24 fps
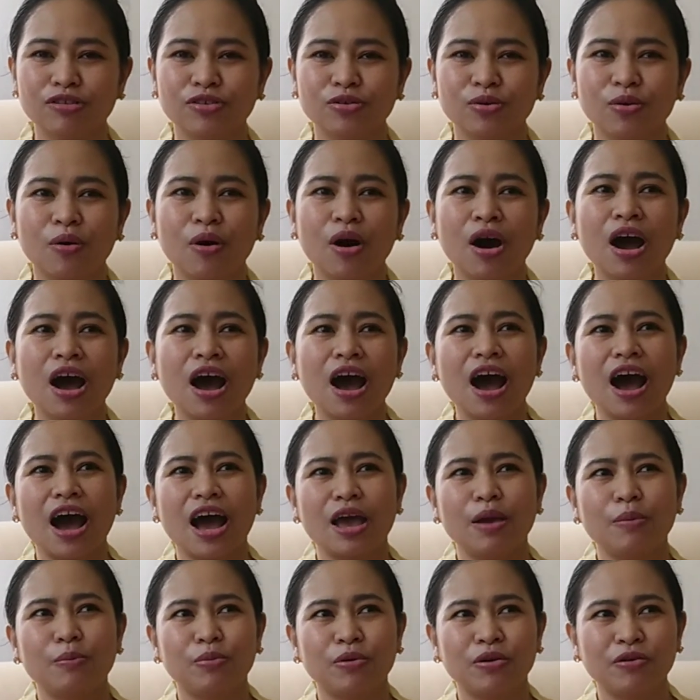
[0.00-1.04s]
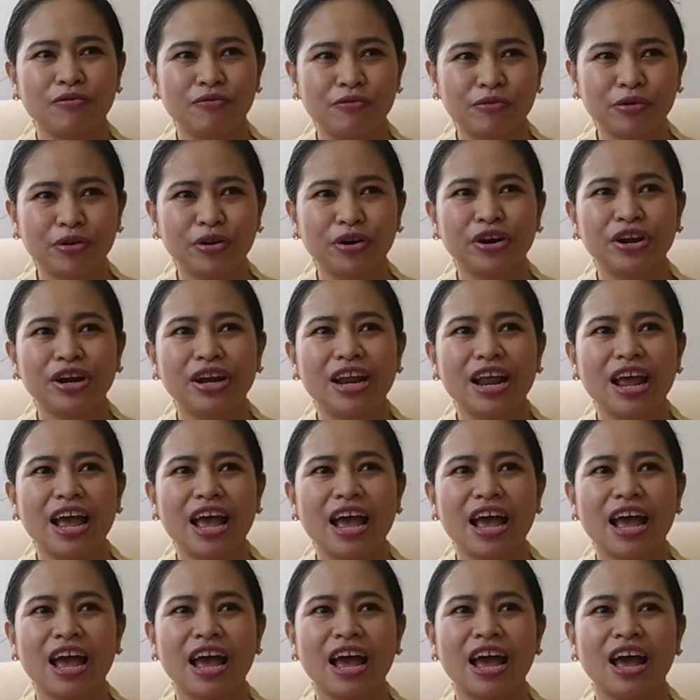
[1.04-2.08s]
So, I prefer
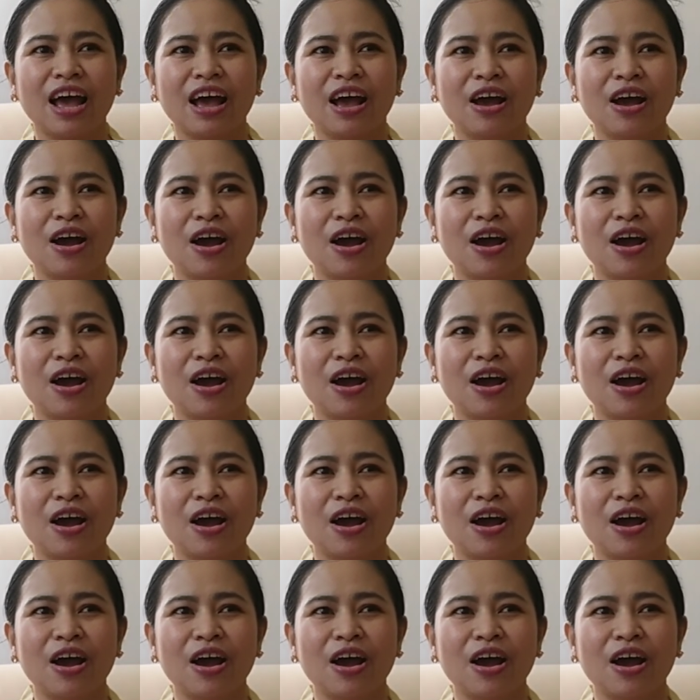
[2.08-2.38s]
na